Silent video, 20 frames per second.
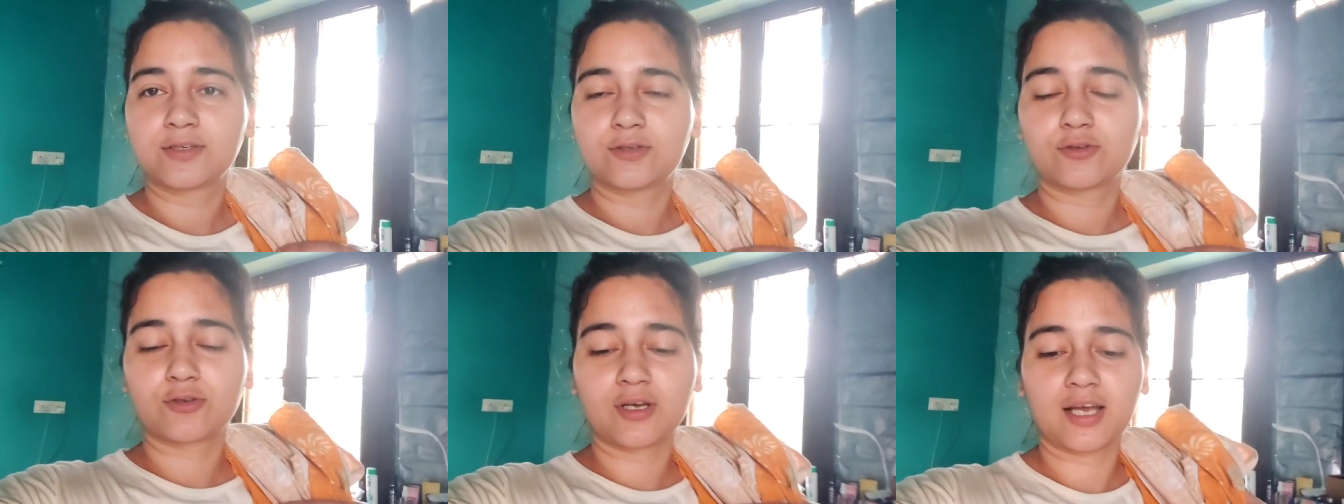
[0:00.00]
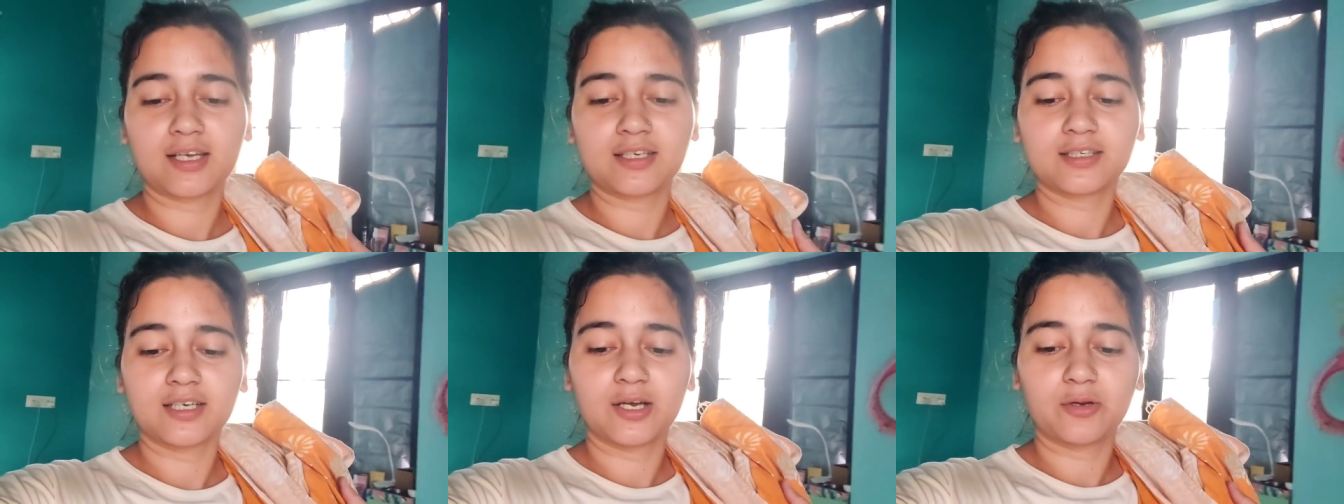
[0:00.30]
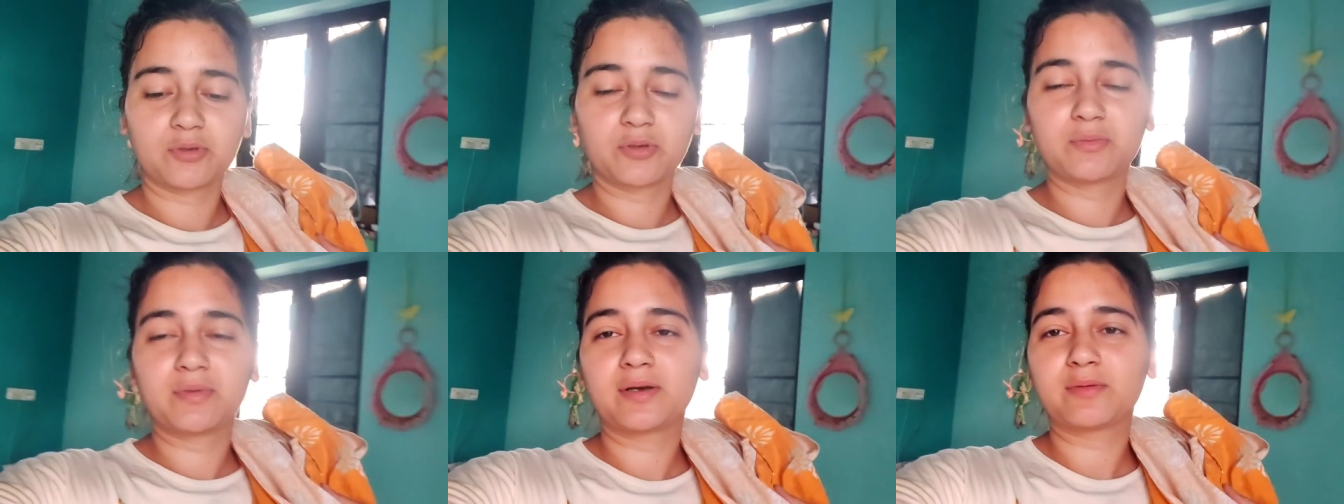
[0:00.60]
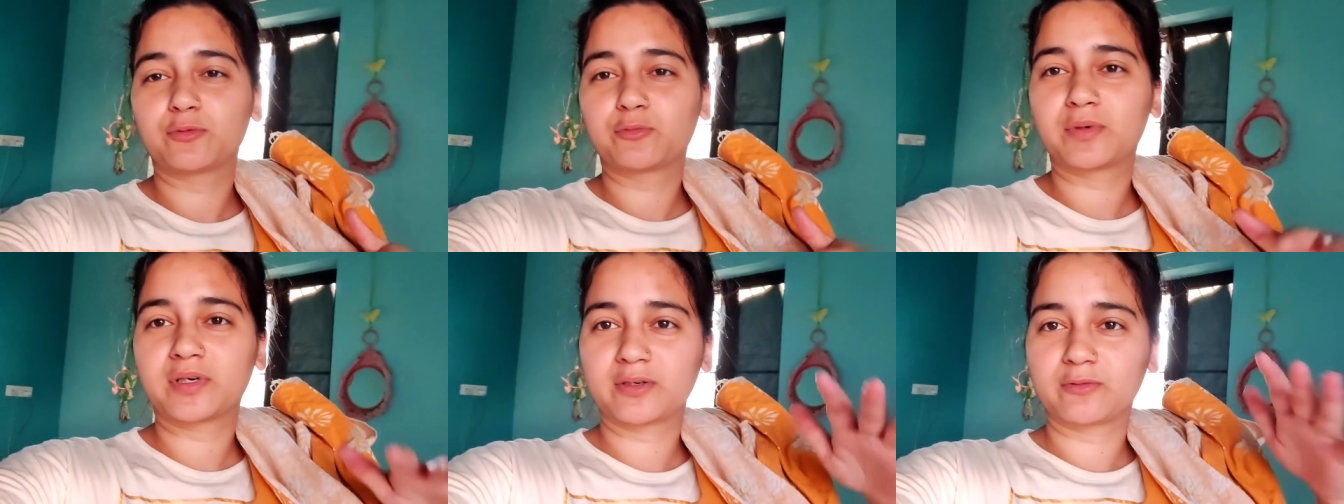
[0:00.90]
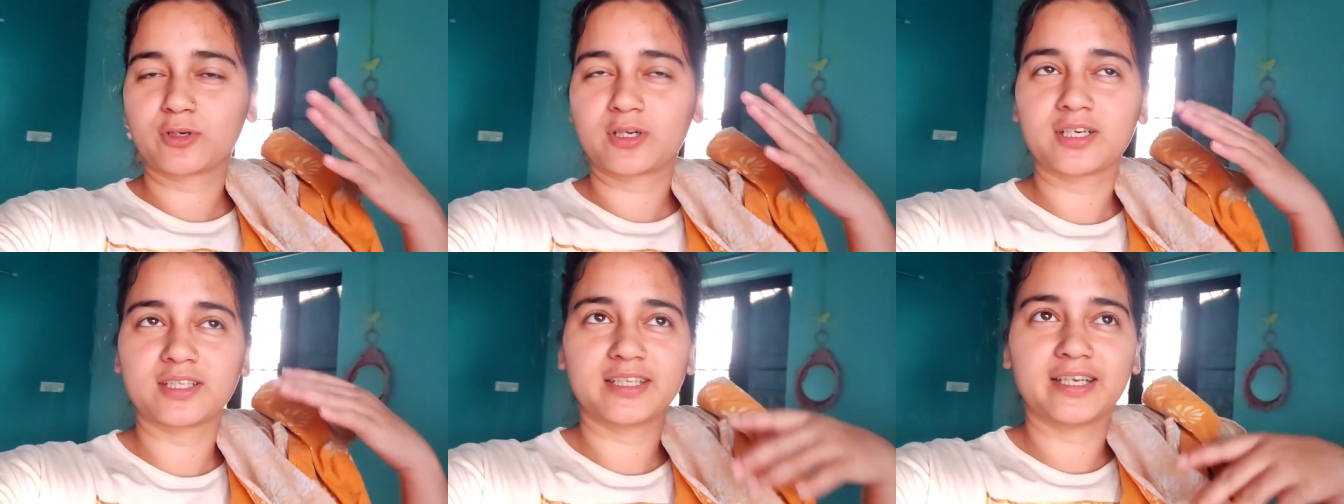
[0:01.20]
सो so गाय अभी मैं ऊपर
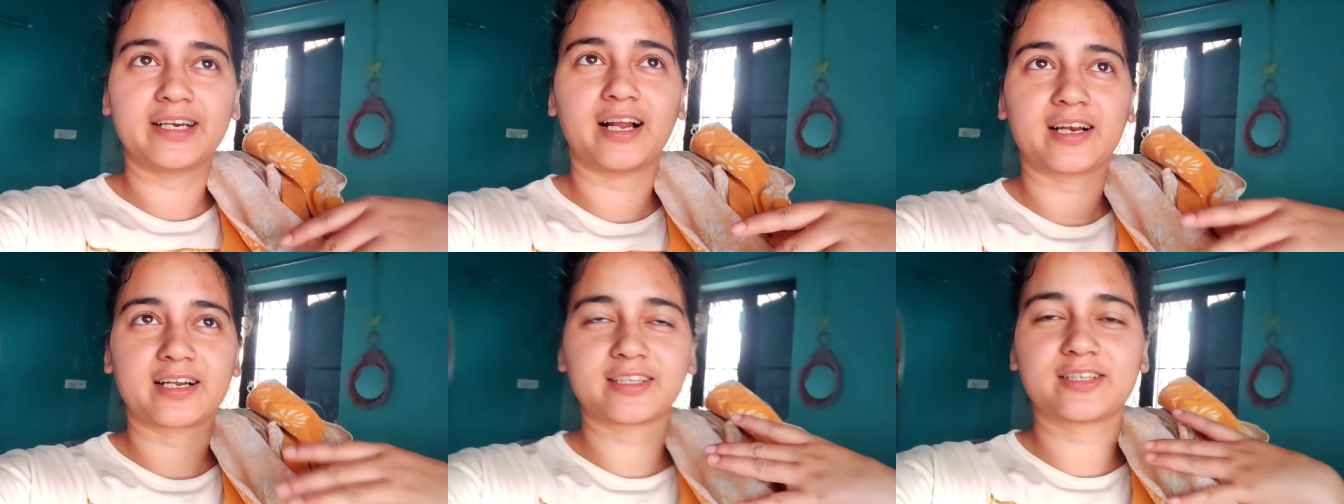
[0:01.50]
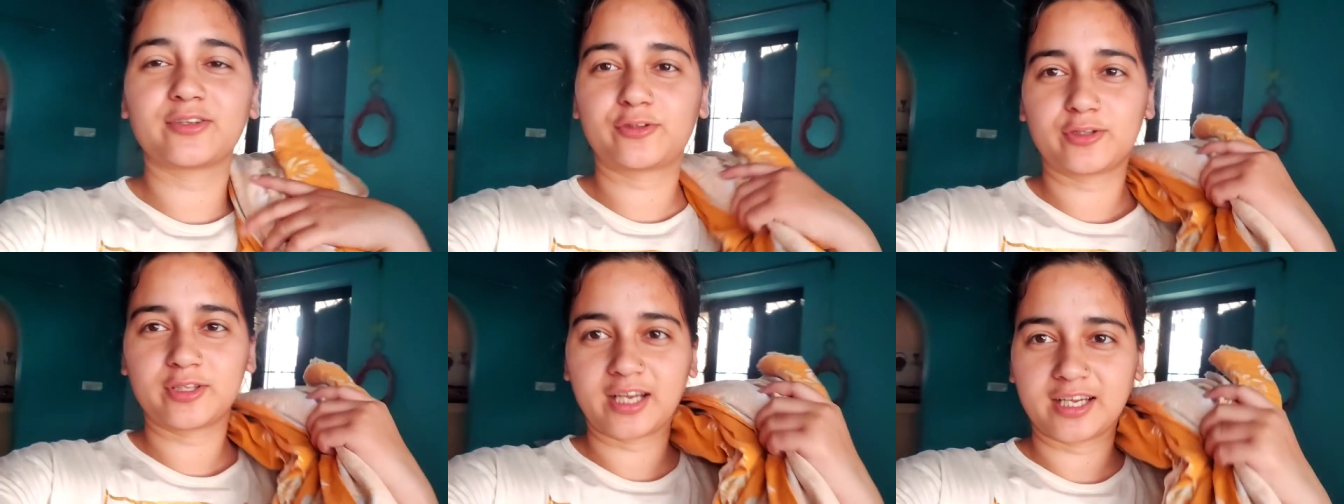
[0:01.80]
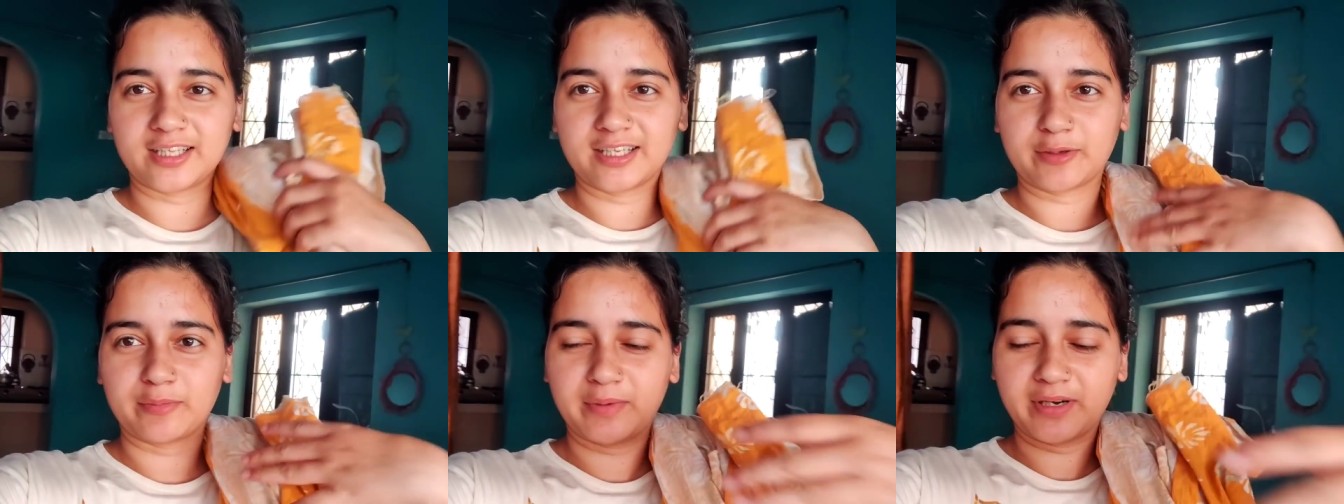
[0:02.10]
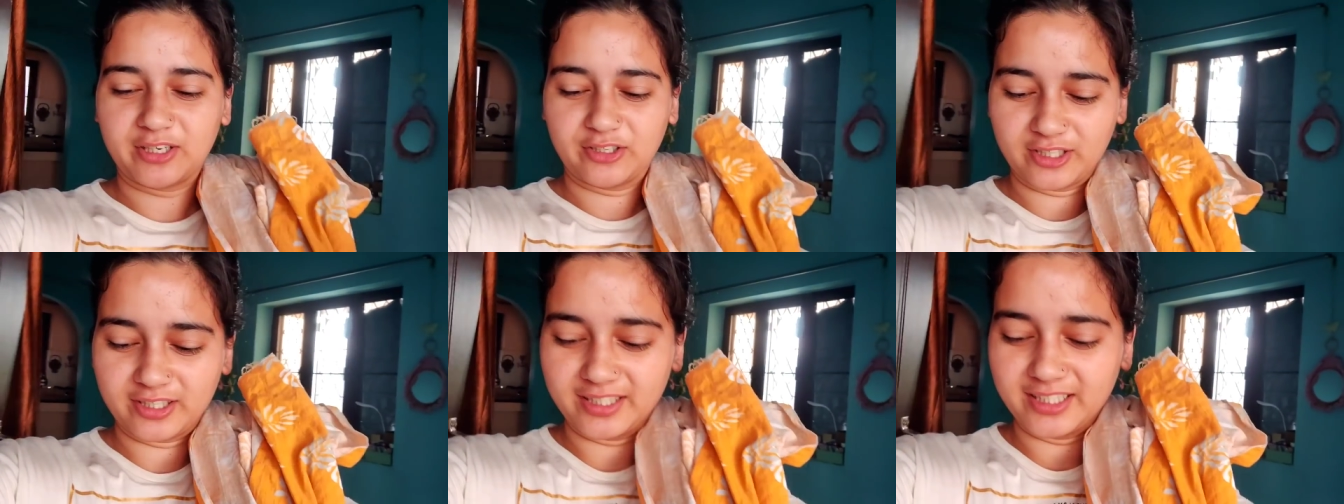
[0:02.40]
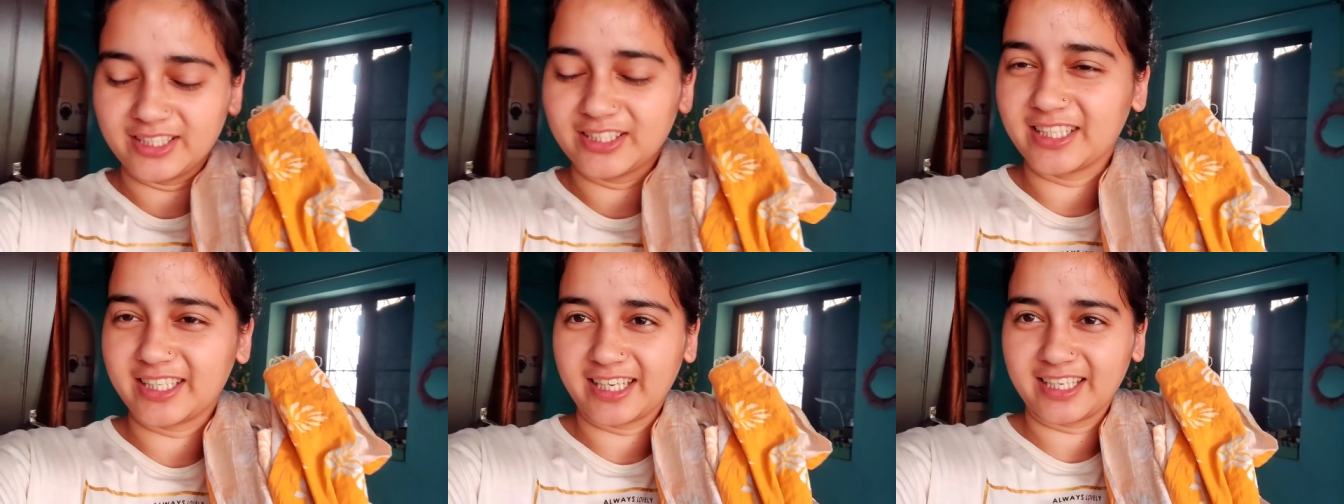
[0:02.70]
वो गद्दे डाले थे तो दादी की बेडशीट
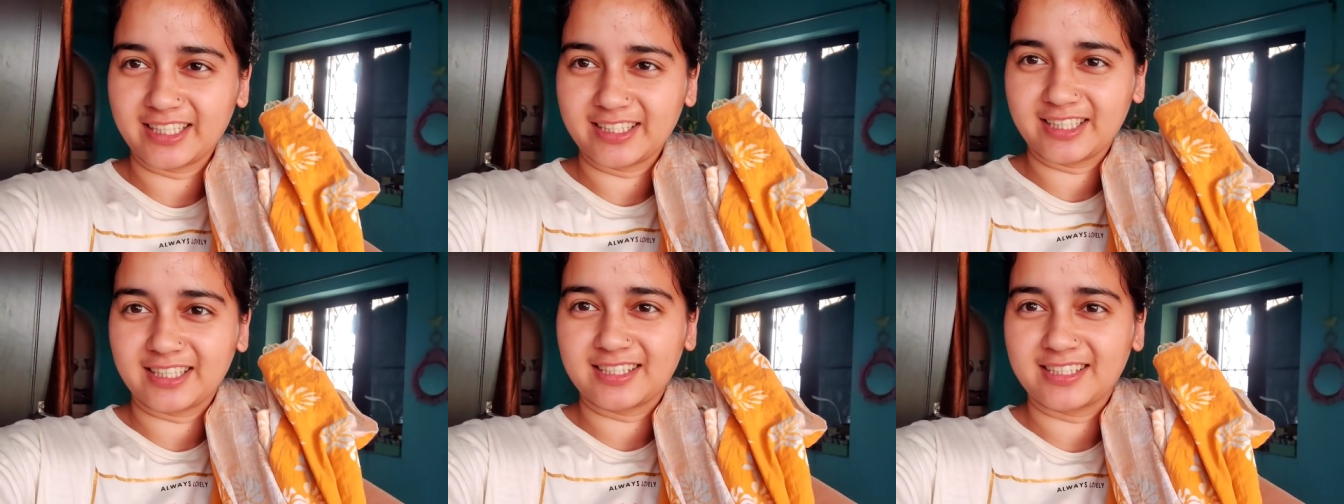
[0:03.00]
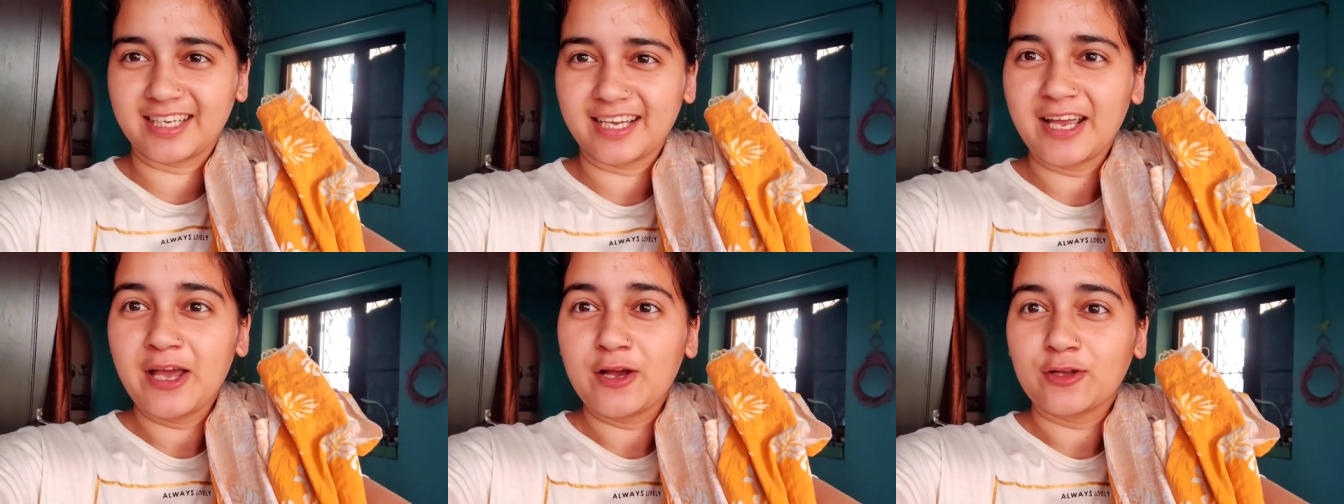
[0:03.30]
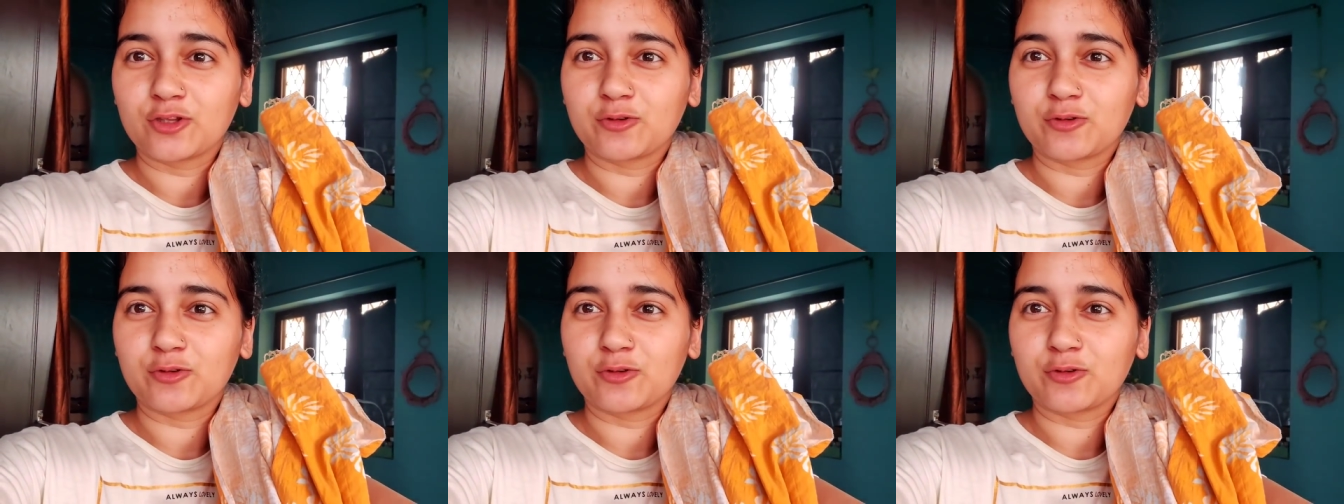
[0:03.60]
खींची गई छत से